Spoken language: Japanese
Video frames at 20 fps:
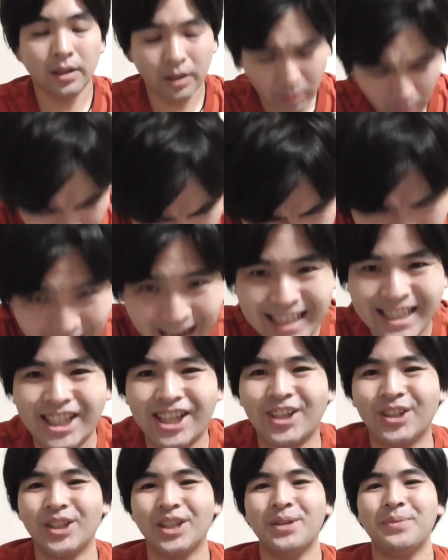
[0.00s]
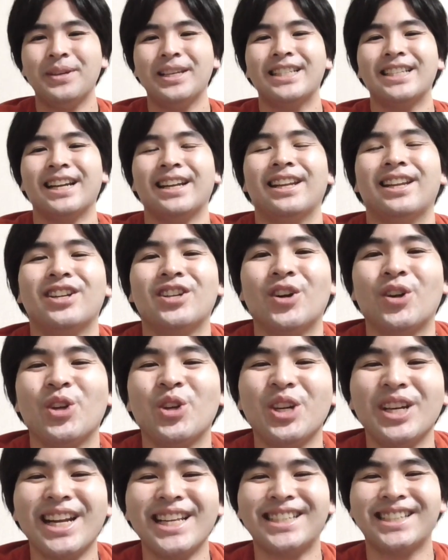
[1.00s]
どうも、はちっこ TV チャンネルの
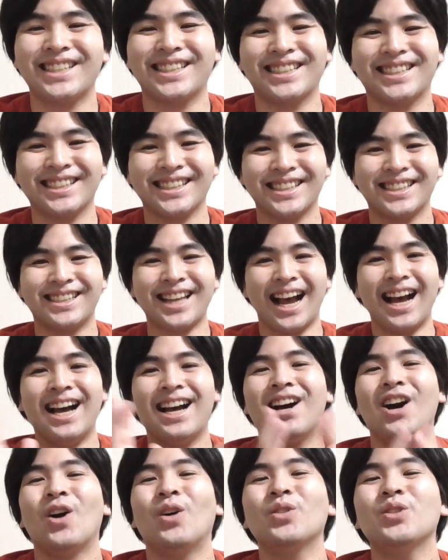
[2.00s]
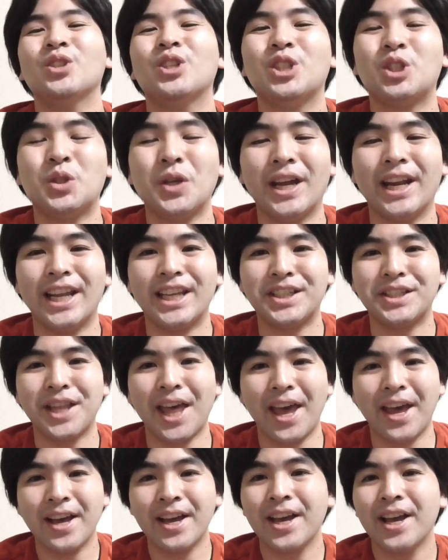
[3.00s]
ゆうぎです。さあ、本日はです
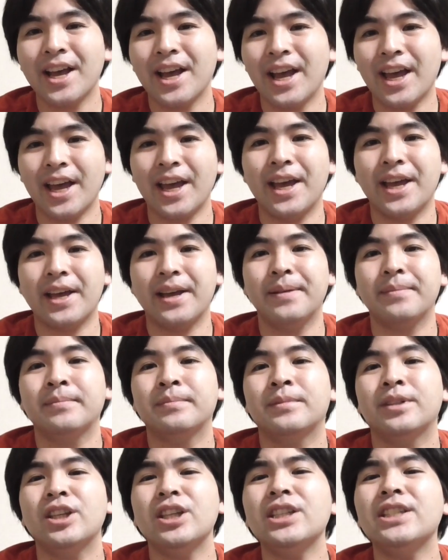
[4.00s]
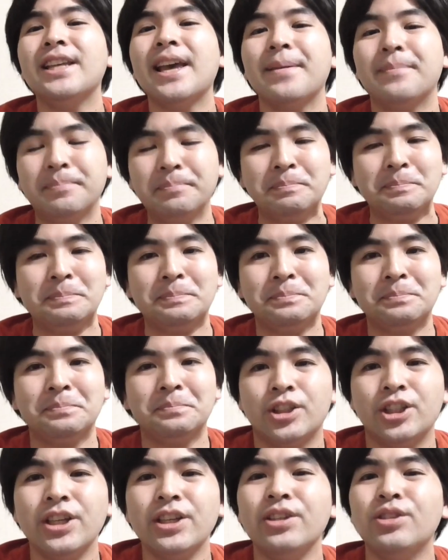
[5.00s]
ね、以前、
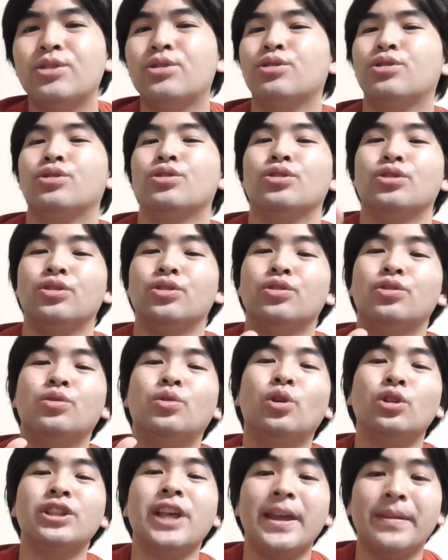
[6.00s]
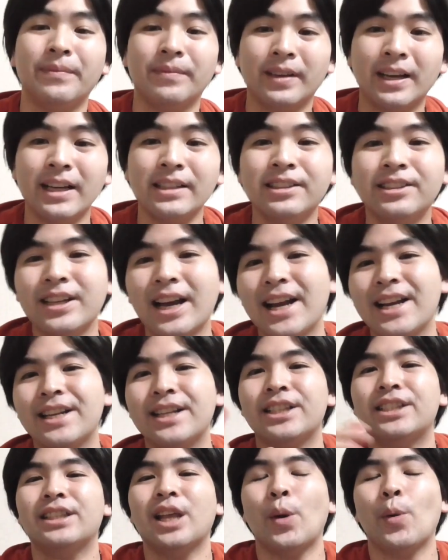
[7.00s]
ジンクス5選、各界
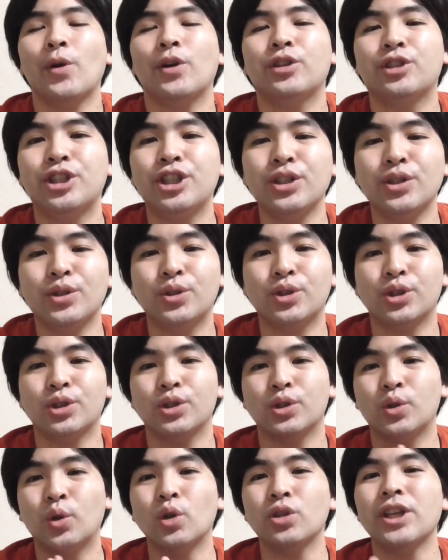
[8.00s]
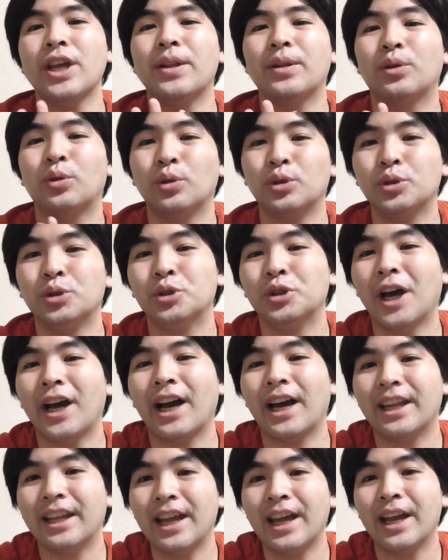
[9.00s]
に伝わるジンクス5選という
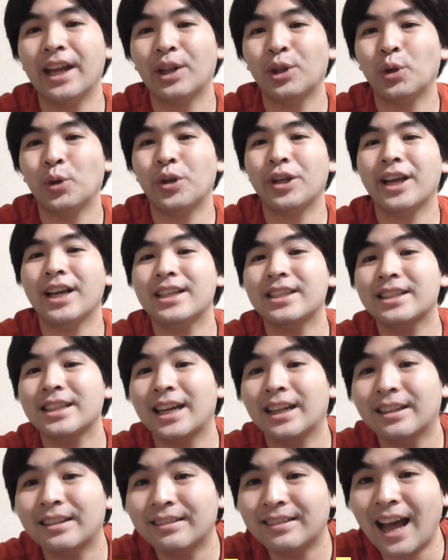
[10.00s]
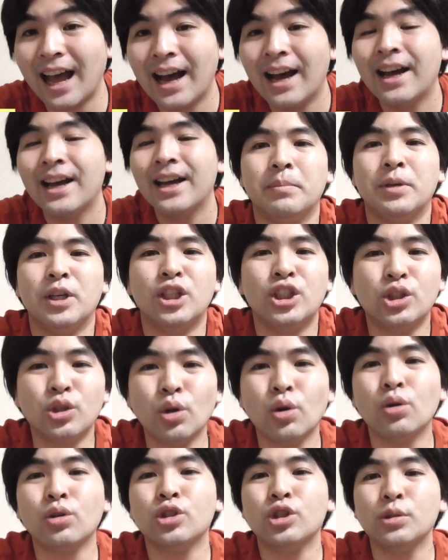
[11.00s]
中で取り扱った、
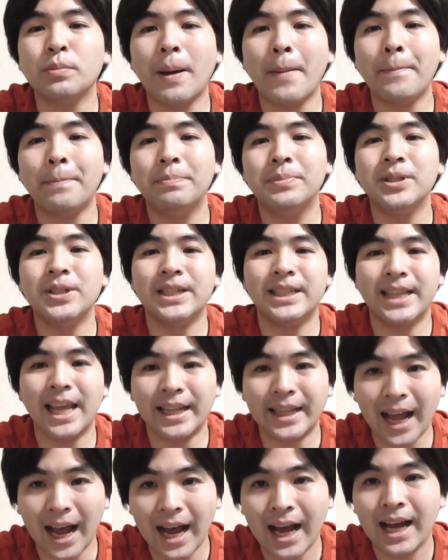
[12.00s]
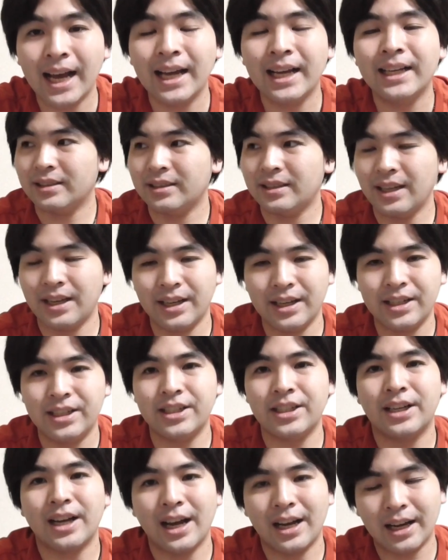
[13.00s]
ビストロスマップに出た政
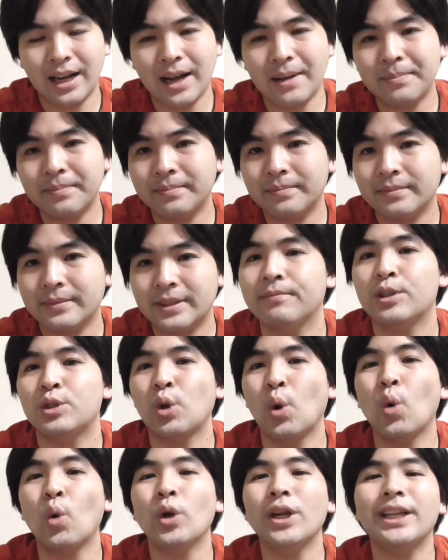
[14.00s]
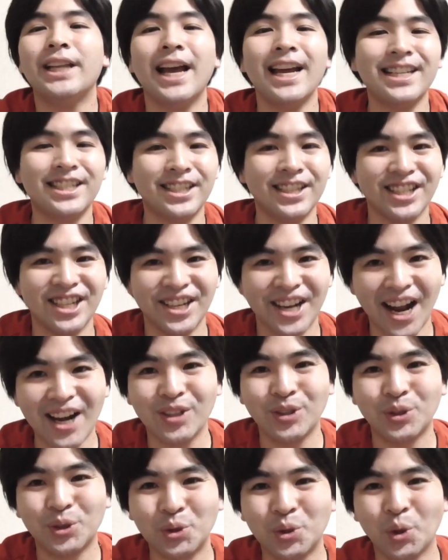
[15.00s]
治家が総理大臣にな
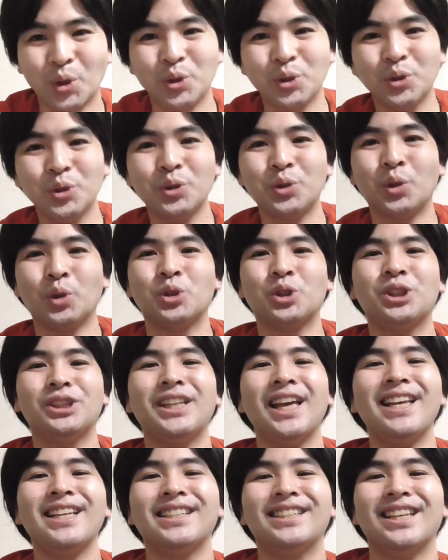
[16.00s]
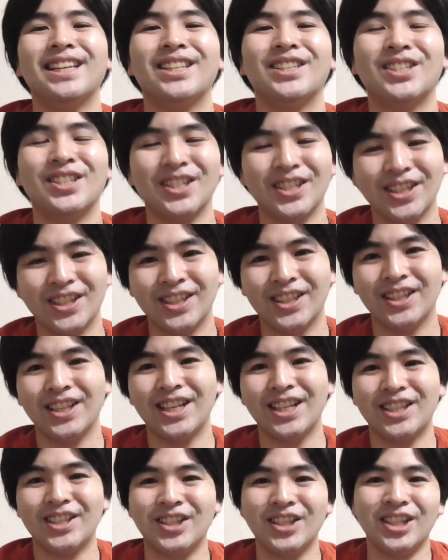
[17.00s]
るという都市伝説
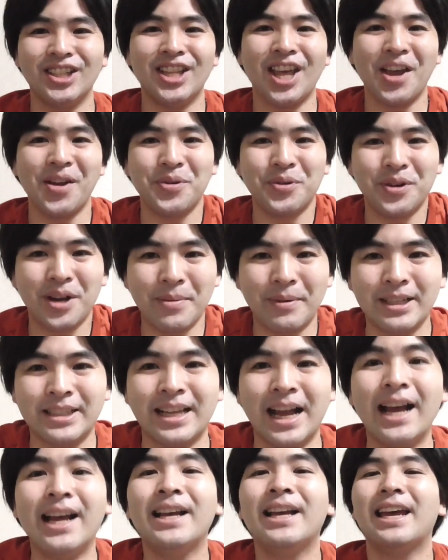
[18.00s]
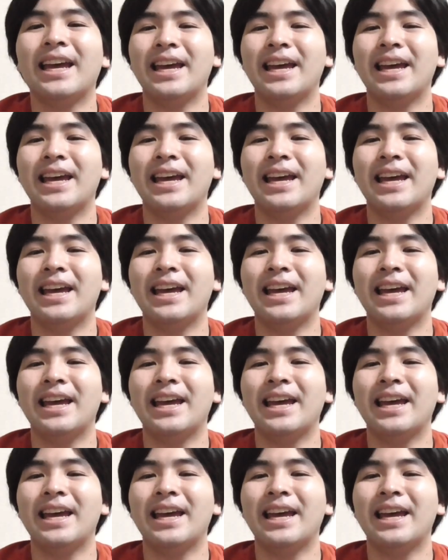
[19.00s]
について触れました。